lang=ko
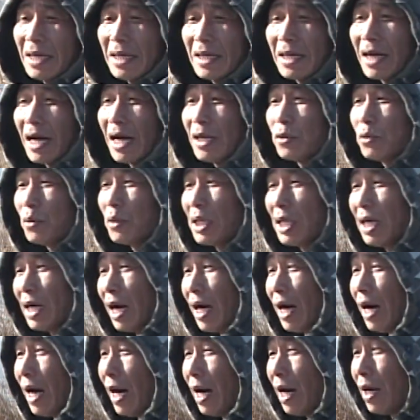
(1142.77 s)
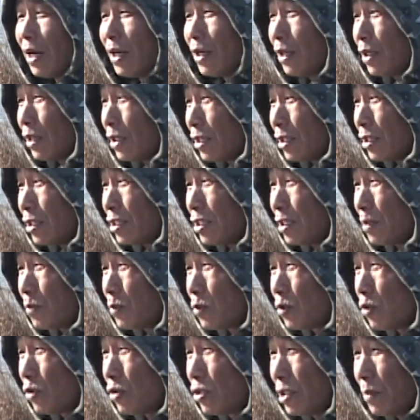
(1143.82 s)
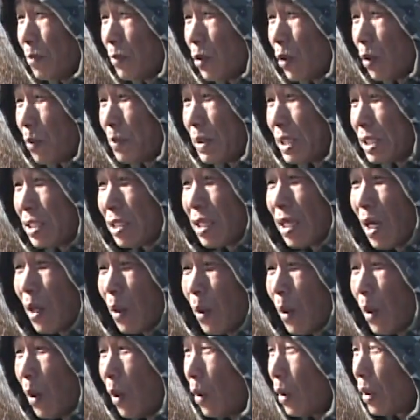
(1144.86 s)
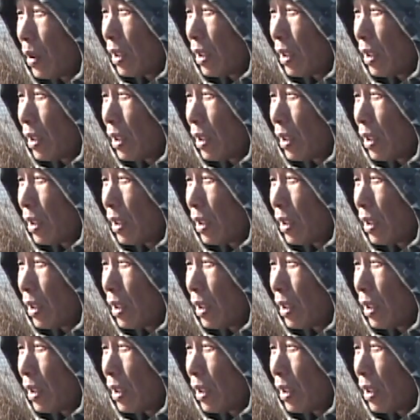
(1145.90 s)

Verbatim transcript: 이 가쪽이나 지금 수심도 비슷하고